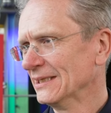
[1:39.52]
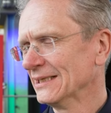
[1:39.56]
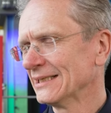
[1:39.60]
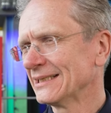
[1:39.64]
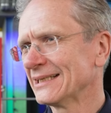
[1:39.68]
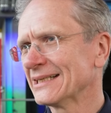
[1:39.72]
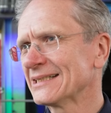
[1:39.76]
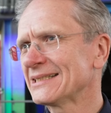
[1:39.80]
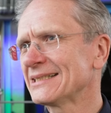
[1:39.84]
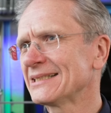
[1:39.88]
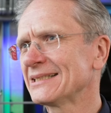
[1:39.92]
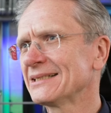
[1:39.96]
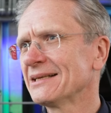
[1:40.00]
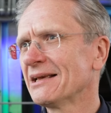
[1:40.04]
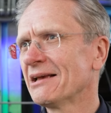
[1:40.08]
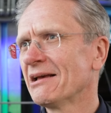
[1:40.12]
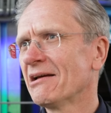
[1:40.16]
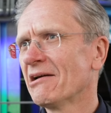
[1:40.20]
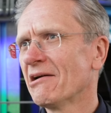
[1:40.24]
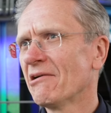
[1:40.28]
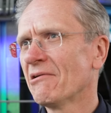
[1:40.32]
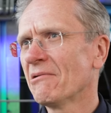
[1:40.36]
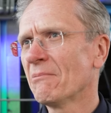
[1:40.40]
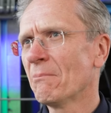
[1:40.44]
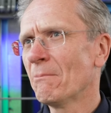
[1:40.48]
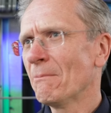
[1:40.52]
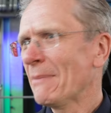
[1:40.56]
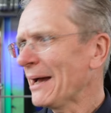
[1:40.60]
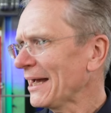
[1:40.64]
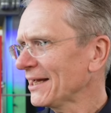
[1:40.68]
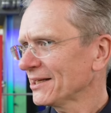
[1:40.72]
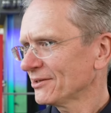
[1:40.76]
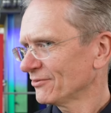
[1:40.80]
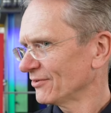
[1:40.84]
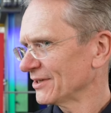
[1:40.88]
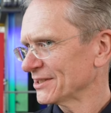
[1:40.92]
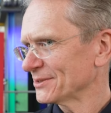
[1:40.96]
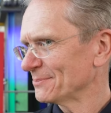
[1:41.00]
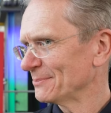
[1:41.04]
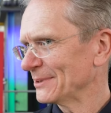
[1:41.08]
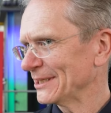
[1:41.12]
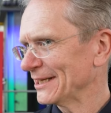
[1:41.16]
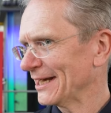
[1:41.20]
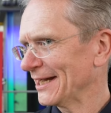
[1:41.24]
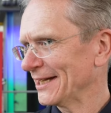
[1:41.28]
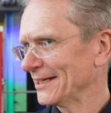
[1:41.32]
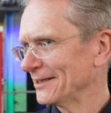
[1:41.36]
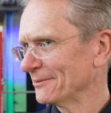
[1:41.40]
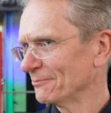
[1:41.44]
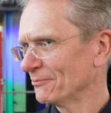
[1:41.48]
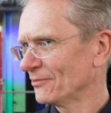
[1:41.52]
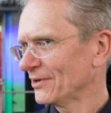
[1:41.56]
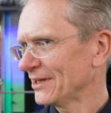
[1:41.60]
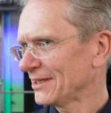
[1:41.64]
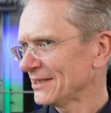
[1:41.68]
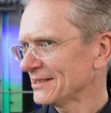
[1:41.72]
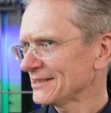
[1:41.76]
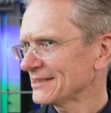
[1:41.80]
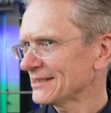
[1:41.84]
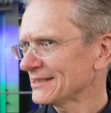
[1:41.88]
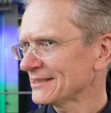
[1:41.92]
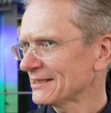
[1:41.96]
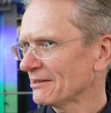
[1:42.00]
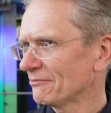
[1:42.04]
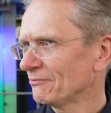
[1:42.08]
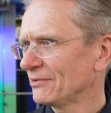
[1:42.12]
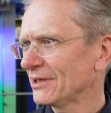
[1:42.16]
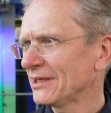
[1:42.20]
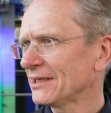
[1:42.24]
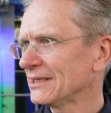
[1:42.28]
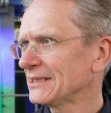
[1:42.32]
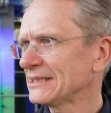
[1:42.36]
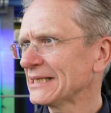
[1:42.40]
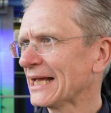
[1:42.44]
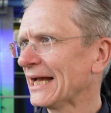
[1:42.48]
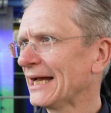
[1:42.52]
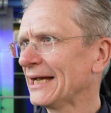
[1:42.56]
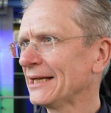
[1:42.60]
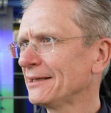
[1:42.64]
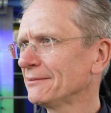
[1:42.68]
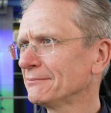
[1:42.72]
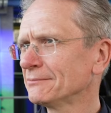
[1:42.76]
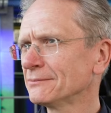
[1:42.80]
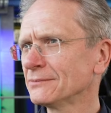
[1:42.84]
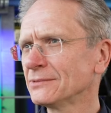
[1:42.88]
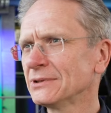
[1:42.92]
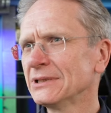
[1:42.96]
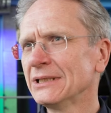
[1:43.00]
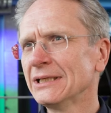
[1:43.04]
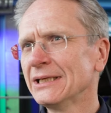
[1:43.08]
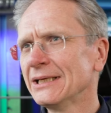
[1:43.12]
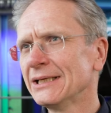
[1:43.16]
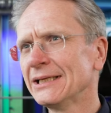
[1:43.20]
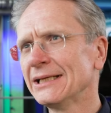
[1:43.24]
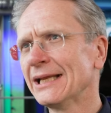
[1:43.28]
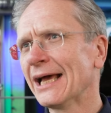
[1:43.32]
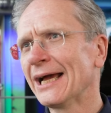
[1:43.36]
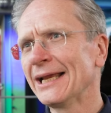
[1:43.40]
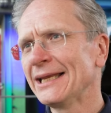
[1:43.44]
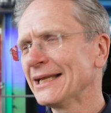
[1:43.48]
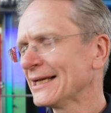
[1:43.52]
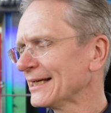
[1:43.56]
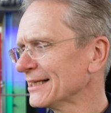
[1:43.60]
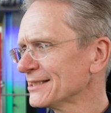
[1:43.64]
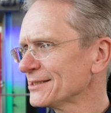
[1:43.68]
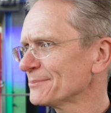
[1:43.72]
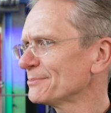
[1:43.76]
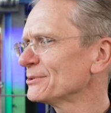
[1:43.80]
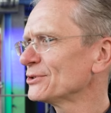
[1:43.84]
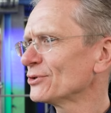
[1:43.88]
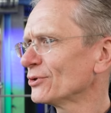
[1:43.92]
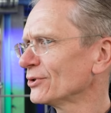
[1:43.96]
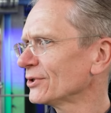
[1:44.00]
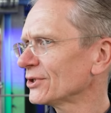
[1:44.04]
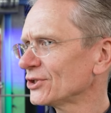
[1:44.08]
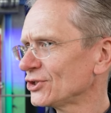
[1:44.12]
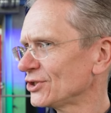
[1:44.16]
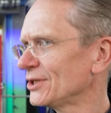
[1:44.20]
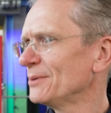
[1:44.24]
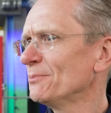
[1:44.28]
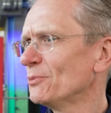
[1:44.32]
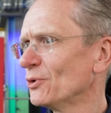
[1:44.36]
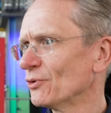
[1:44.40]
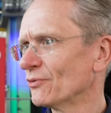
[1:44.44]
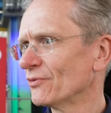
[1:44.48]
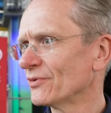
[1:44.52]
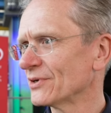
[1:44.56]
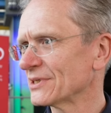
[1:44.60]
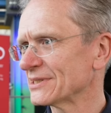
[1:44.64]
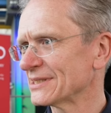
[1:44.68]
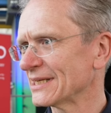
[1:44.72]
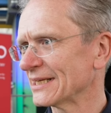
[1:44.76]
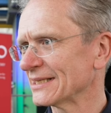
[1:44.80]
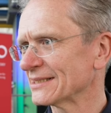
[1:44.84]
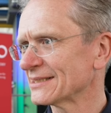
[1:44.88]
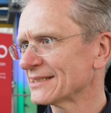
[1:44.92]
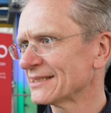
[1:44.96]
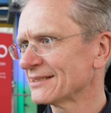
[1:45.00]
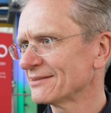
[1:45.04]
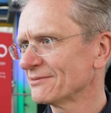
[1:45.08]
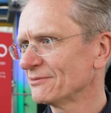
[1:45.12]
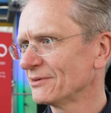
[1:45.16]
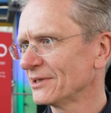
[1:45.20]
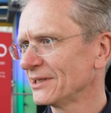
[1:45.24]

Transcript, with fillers: Das macht was mit einem, weil es wirklich einen in eine ganz besondere Stimmung versetzt,